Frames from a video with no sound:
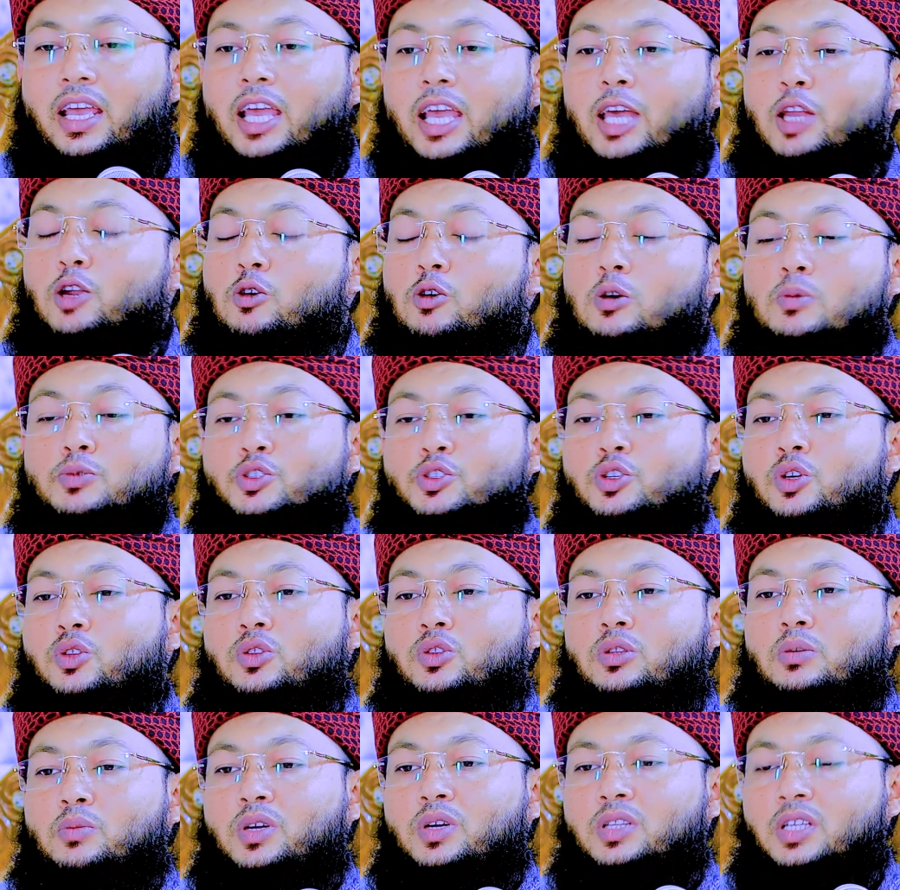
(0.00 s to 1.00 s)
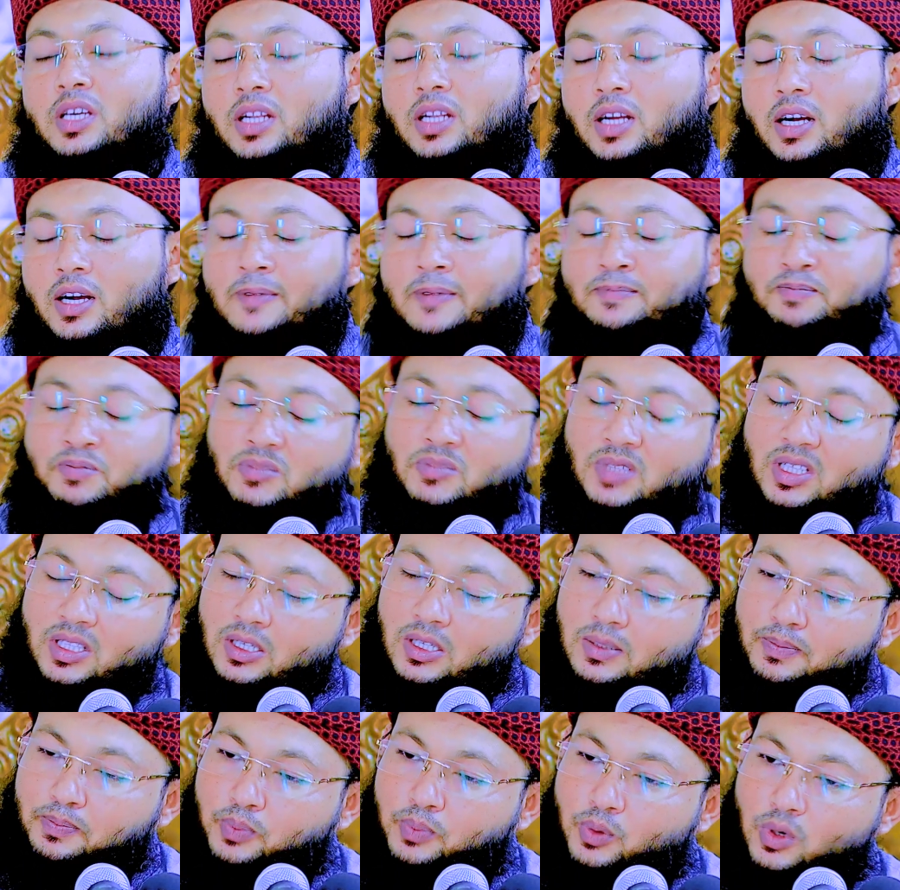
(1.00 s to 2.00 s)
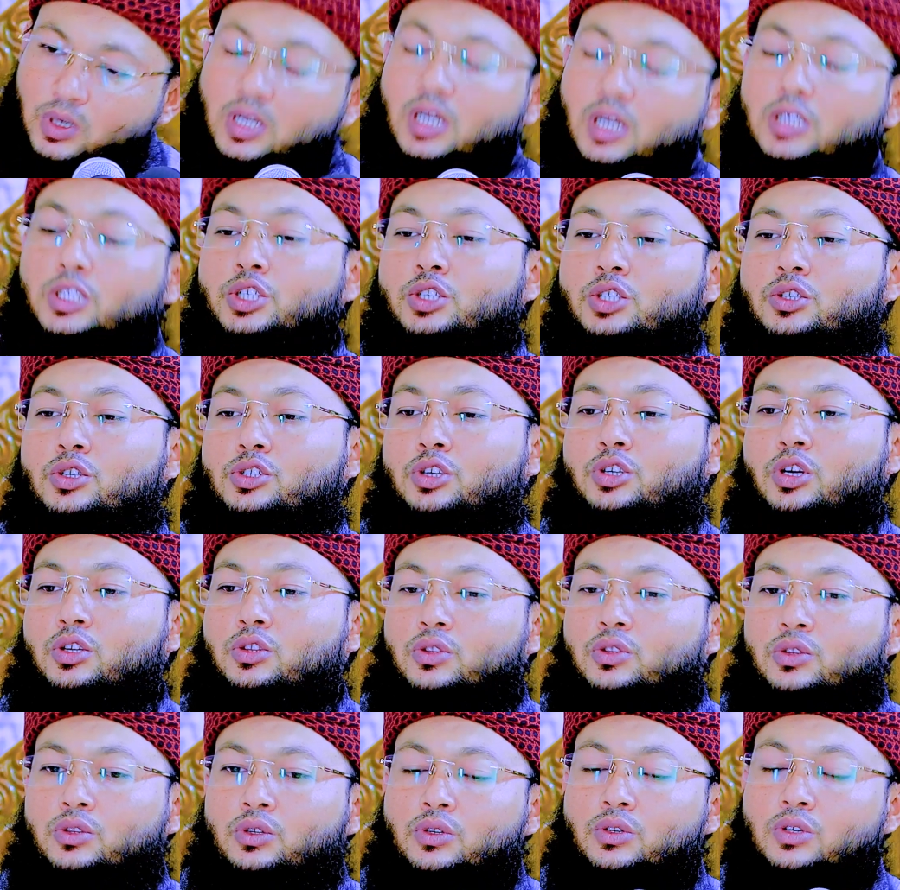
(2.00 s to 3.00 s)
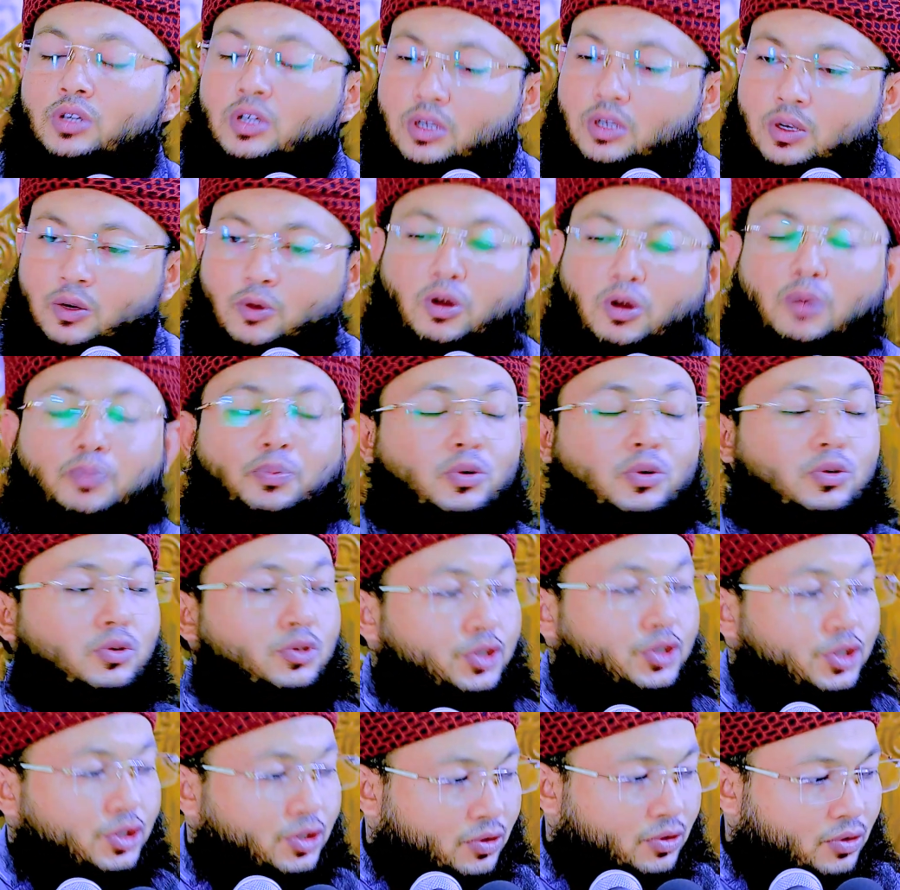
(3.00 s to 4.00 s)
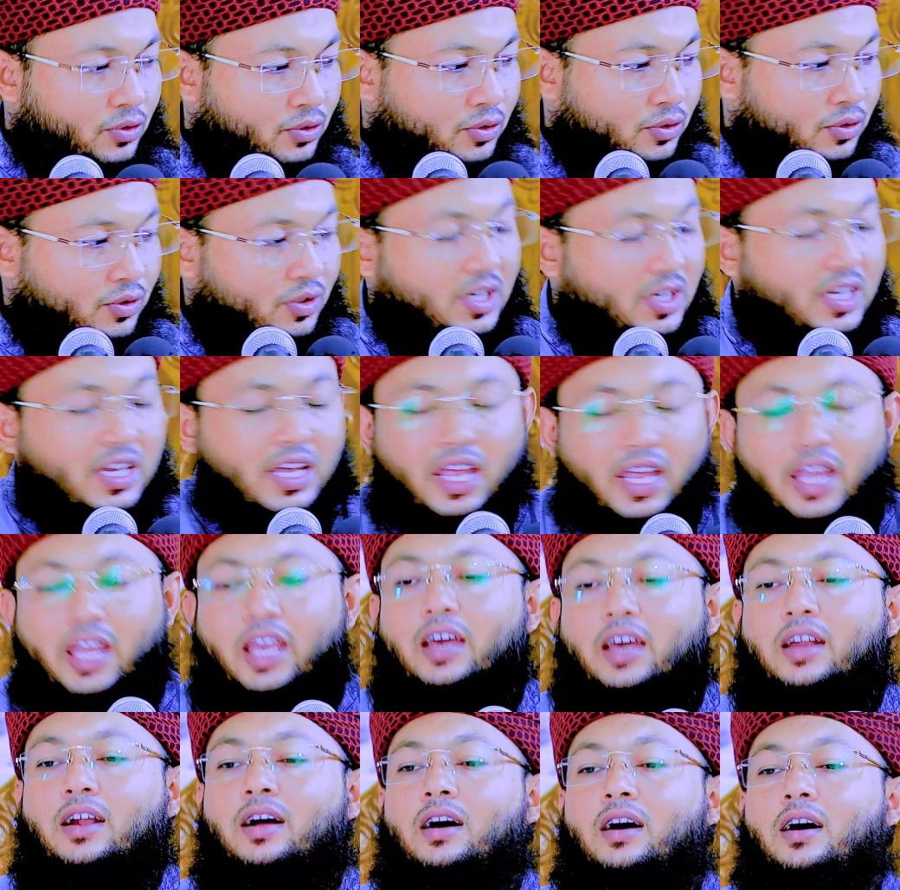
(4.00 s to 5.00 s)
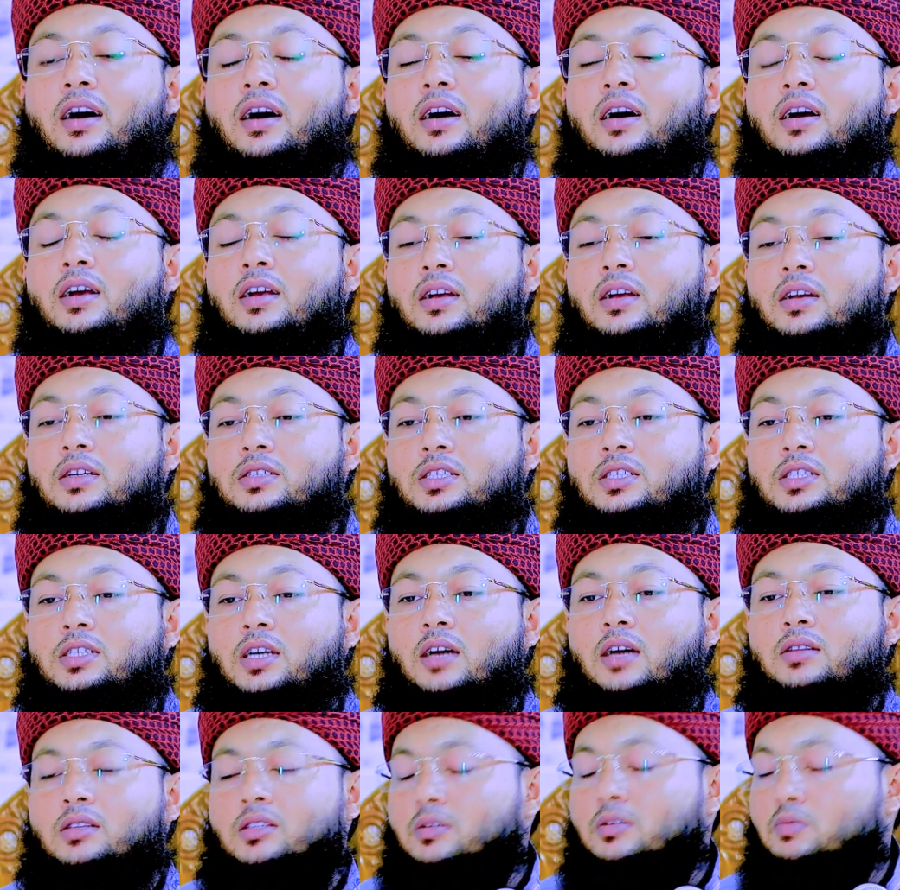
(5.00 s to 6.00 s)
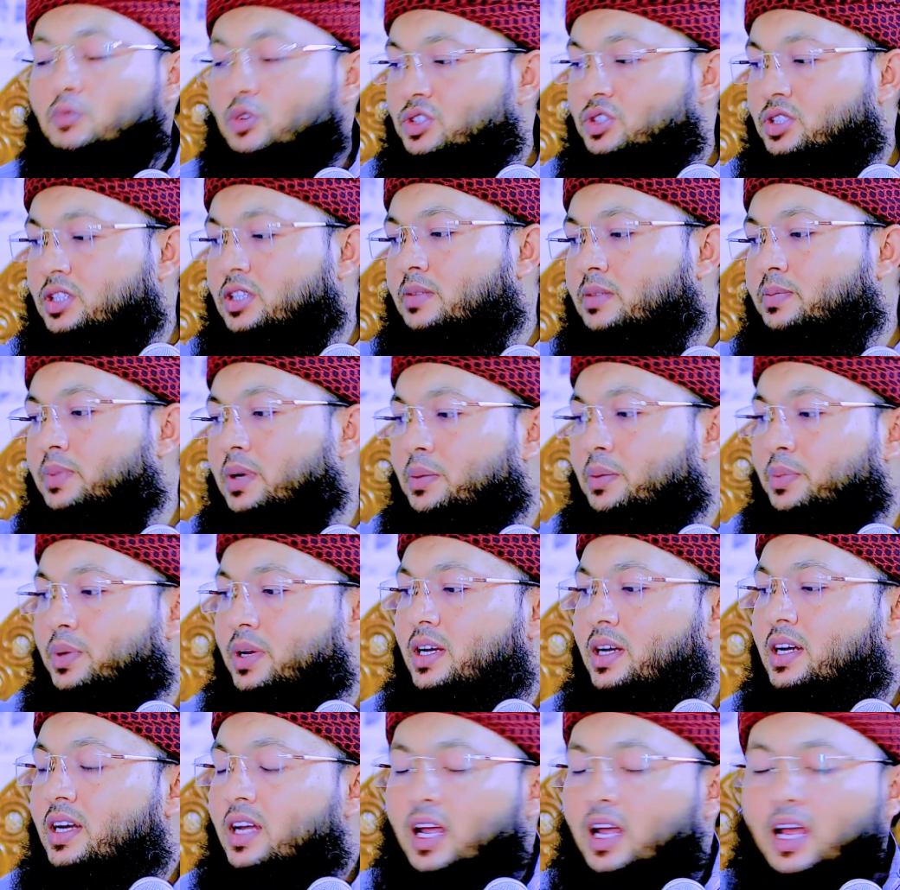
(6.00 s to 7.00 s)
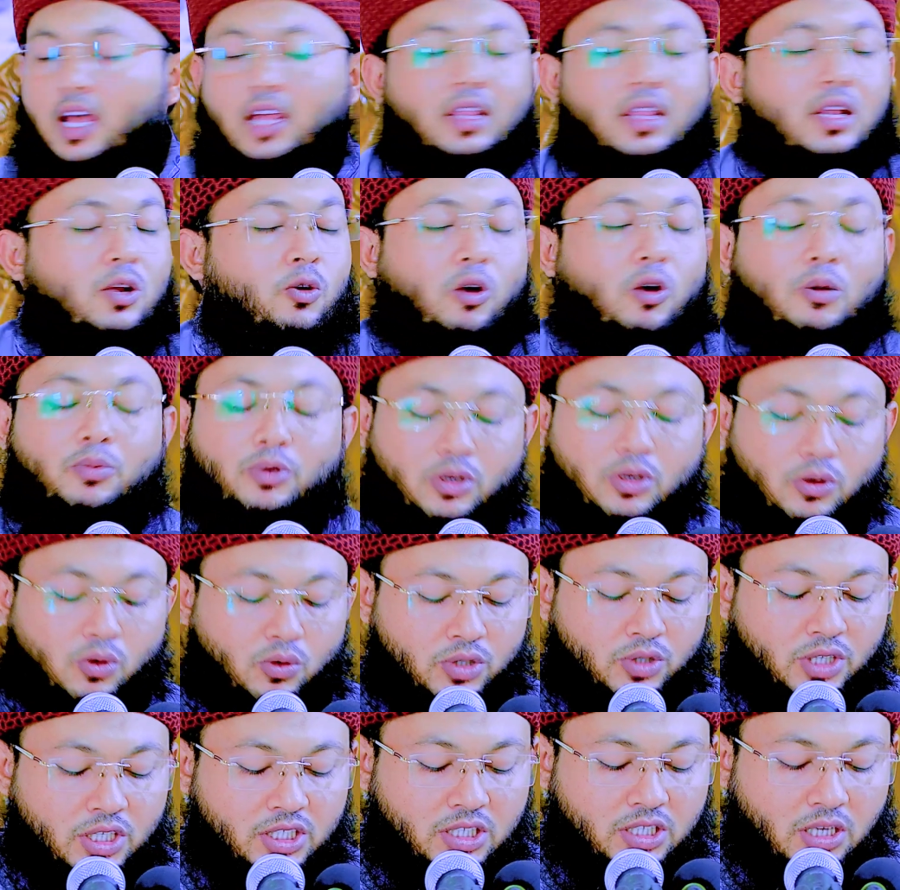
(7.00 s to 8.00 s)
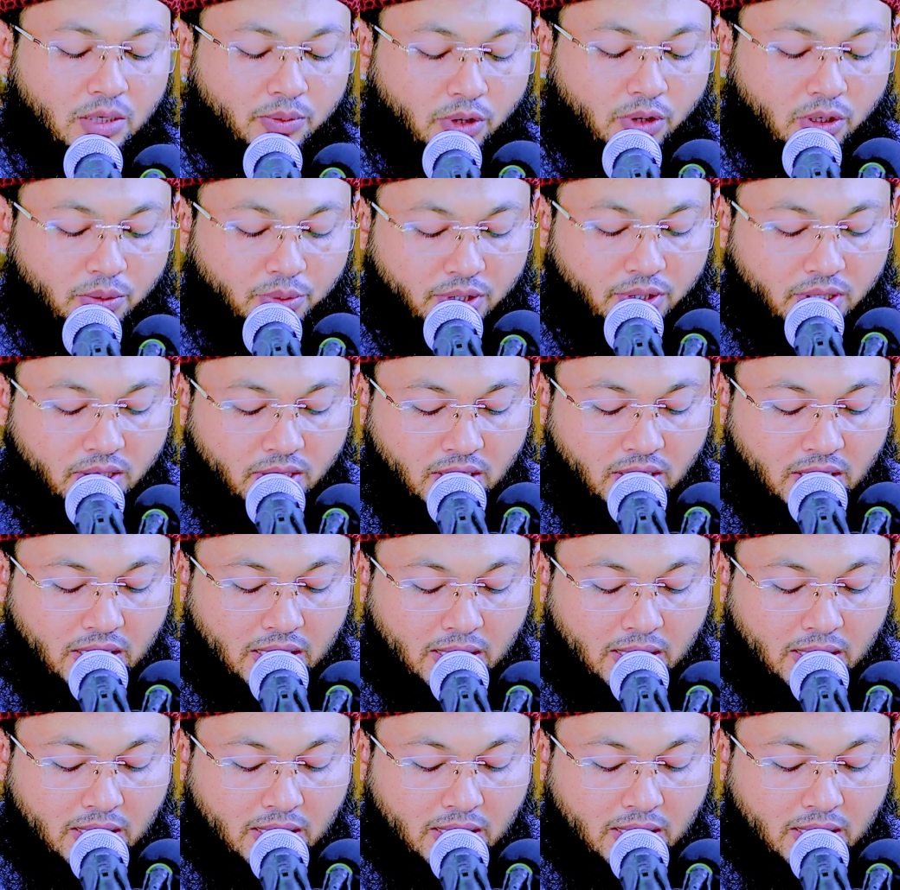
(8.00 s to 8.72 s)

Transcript: এইরকম সত্যবাদী না যাদের প্রকাশ্য সত্য গোপন সত্য এরা শাহাদাতের মর্যাদা পাবে এদের কবরে কোনো হিসাব হবে না